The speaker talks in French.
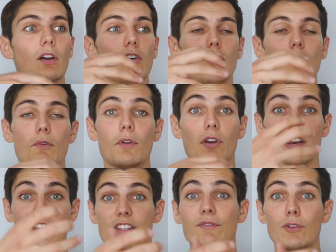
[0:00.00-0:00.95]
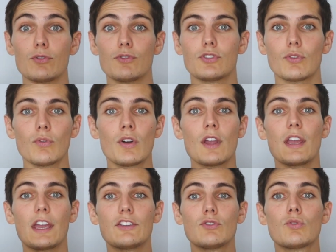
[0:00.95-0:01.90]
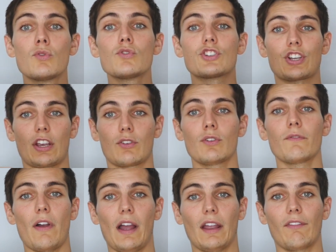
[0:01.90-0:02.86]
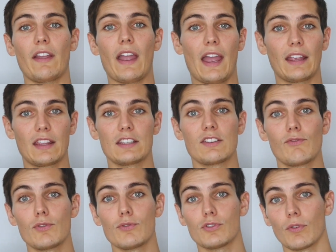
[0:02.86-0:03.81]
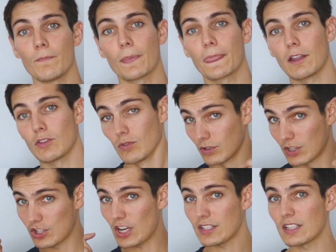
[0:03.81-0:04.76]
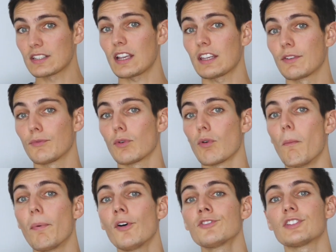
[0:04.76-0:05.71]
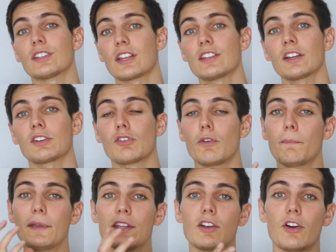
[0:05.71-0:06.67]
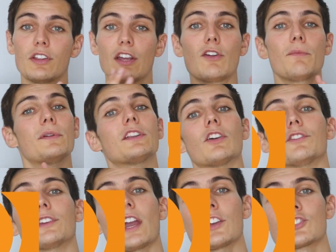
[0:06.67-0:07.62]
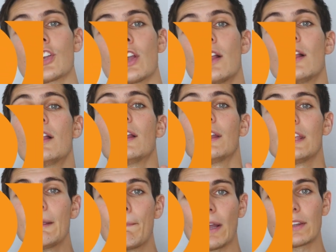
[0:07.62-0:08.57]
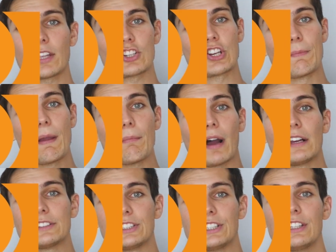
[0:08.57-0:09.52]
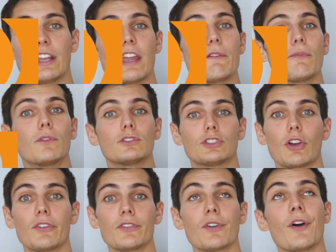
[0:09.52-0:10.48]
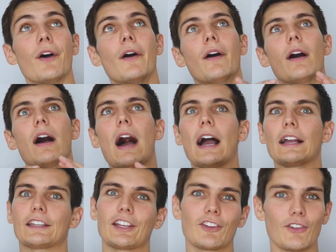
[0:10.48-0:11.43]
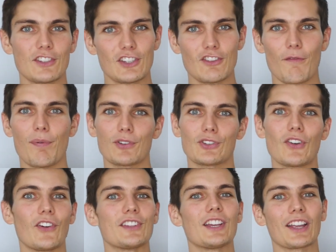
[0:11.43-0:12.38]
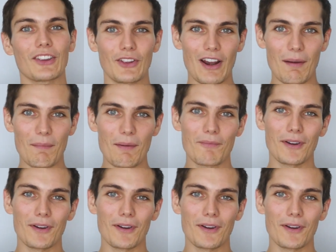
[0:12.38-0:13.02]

les évolutions et du coup, chacune va arriver avec des évolutions. Donc déjà, c'est ça qu'il faut comprendre, c'est-à-dire que le Bitcoin et le Bitcoin Cash, ils partagent les mêmes racines et fonctionnent à 99%, on va dire, de la même